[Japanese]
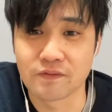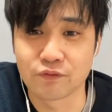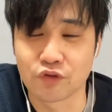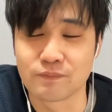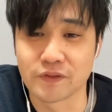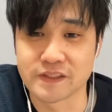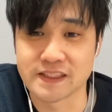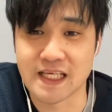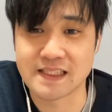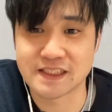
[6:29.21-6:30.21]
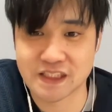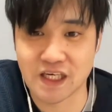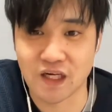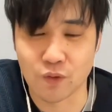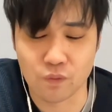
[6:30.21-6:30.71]
取り戻した
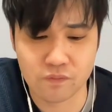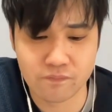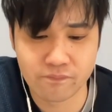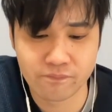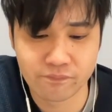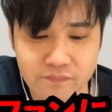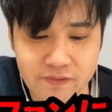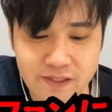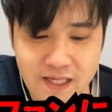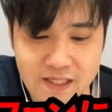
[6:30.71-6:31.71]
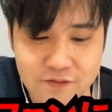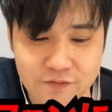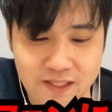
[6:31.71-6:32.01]
力を。なんやねん、それ。